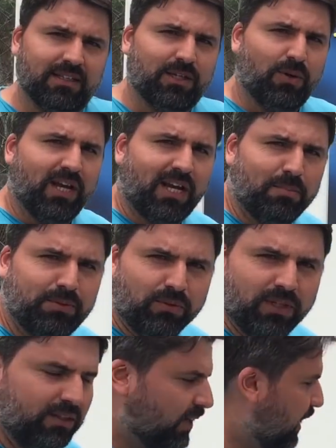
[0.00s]
Então,
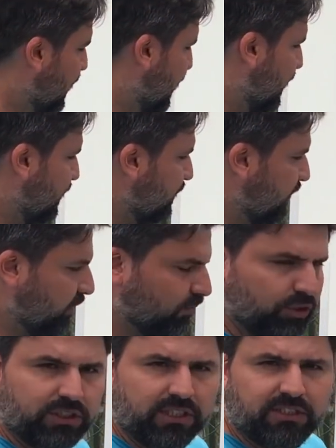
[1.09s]
recapitulando, galera, se
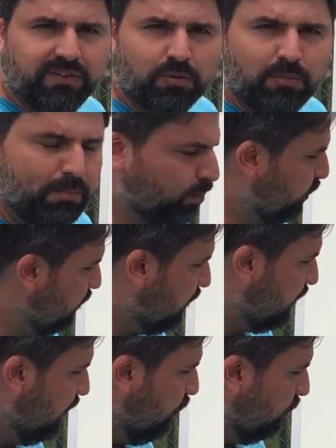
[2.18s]
você tiver numa
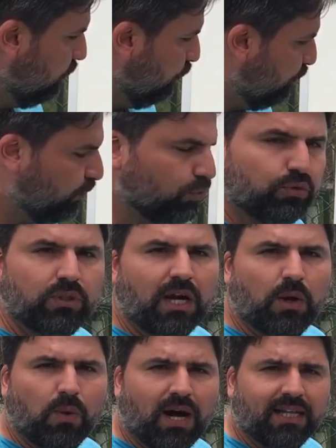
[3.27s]
posição no fundo
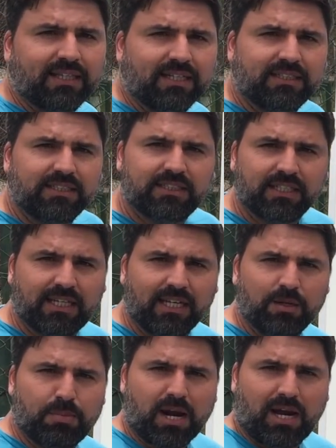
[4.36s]
da quadra,
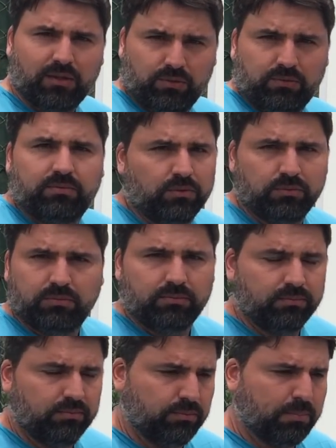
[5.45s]
desequilibrado,
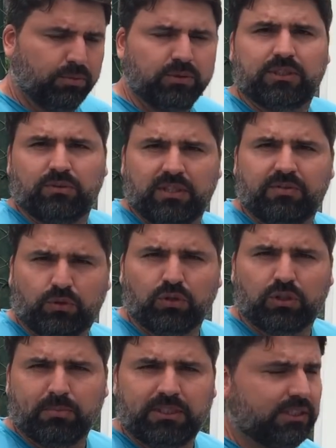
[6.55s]
numa posição de,
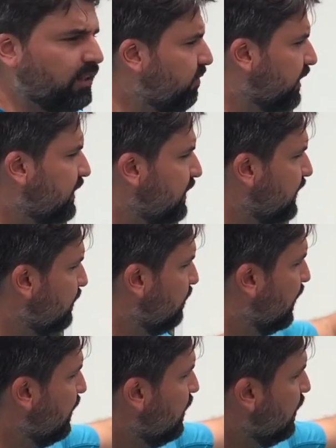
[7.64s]
totalmente
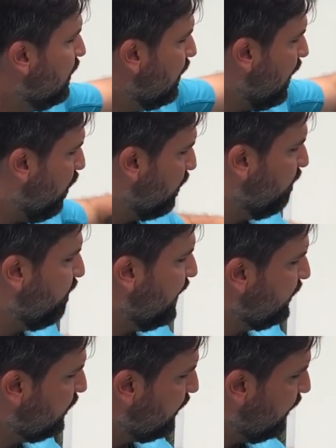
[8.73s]
defensiva, ao
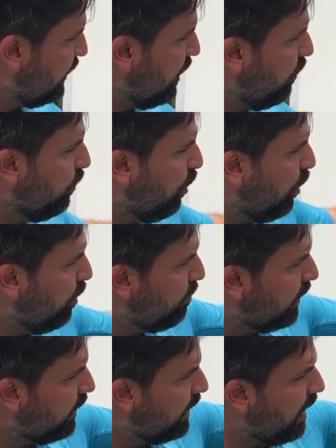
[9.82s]
invés de tentar um
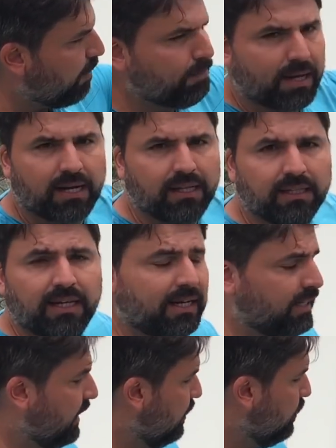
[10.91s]
lobby na
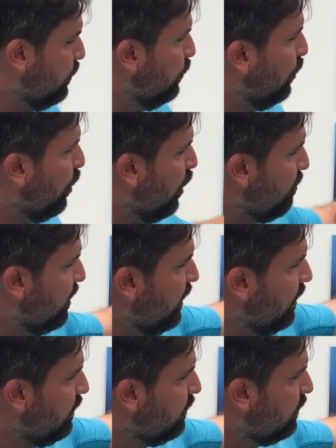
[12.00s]
paralela, o lobby